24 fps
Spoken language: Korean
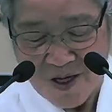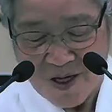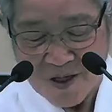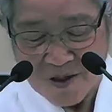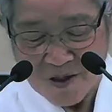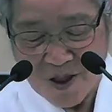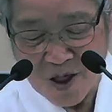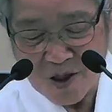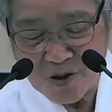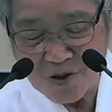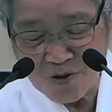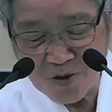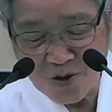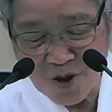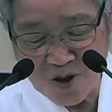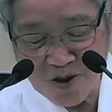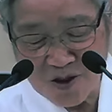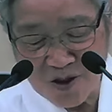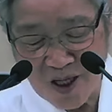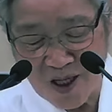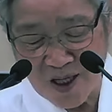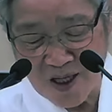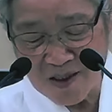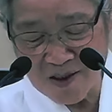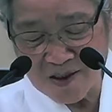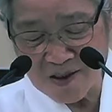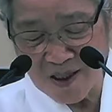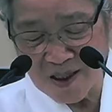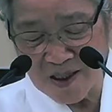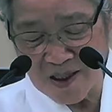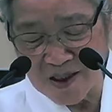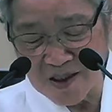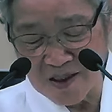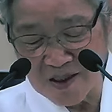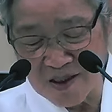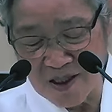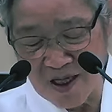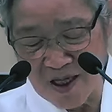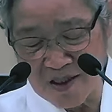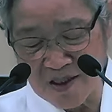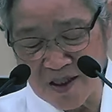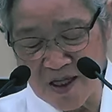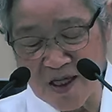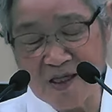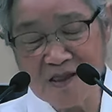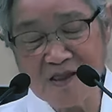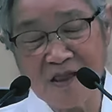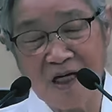예수께서 가라사 일어나
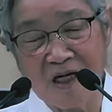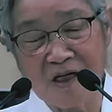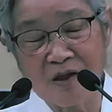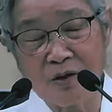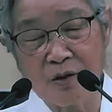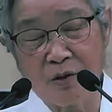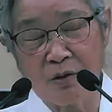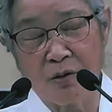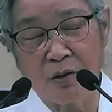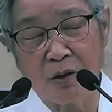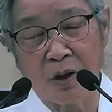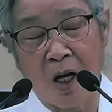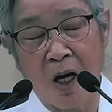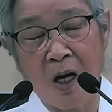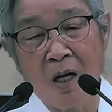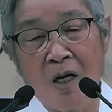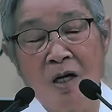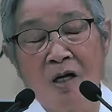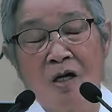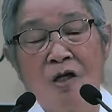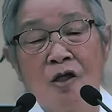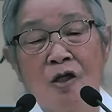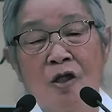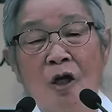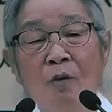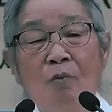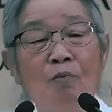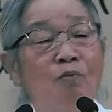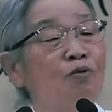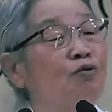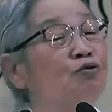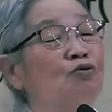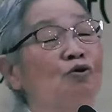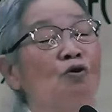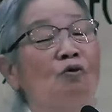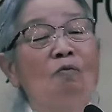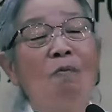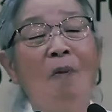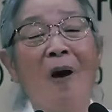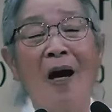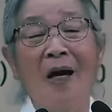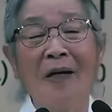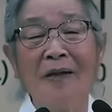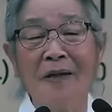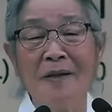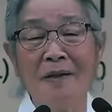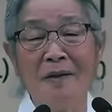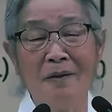내잘 들고 오라 이거 무슨
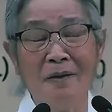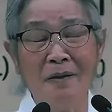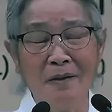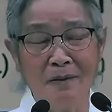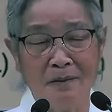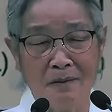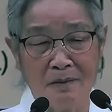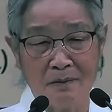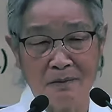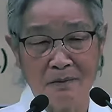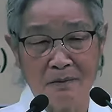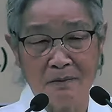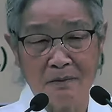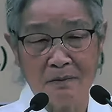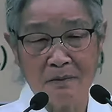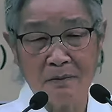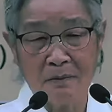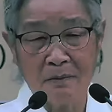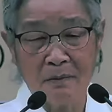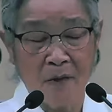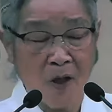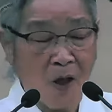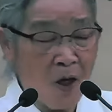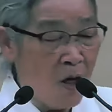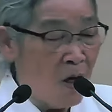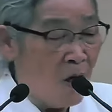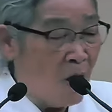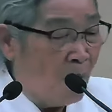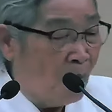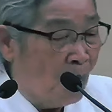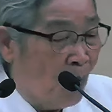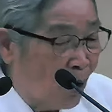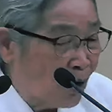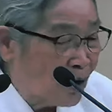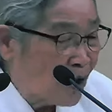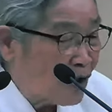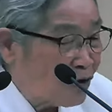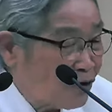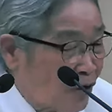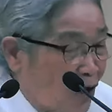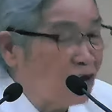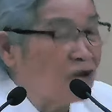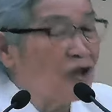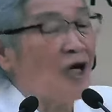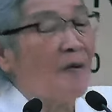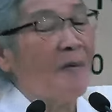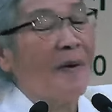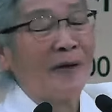말이요? 못에
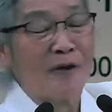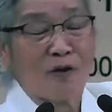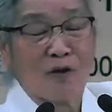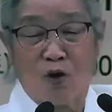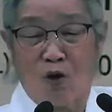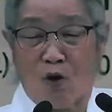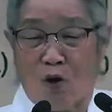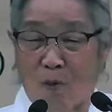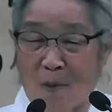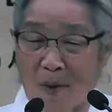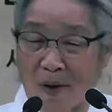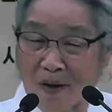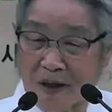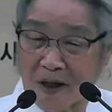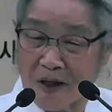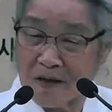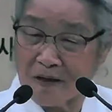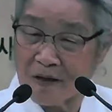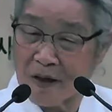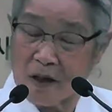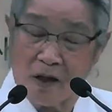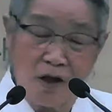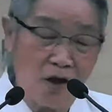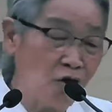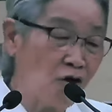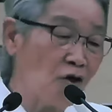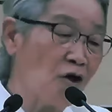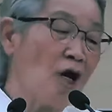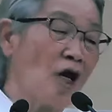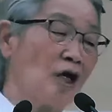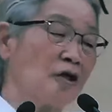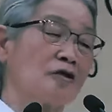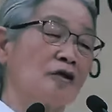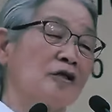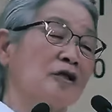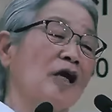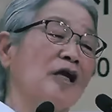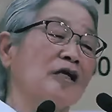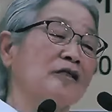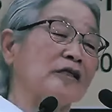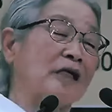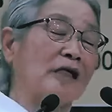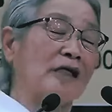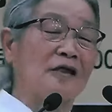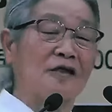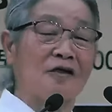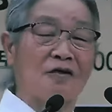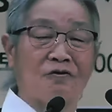던져마줘도 고맙겠는데 일어나서 내
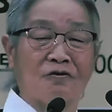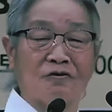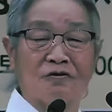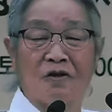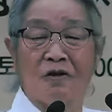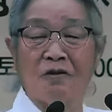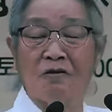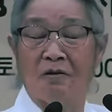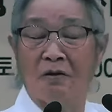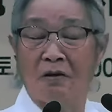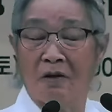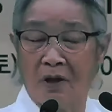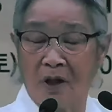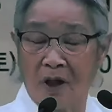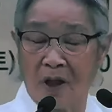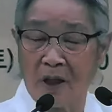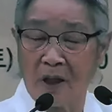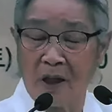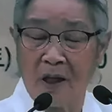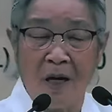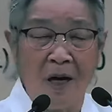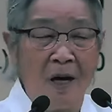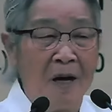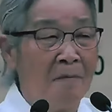자리 들고 들고 가라래.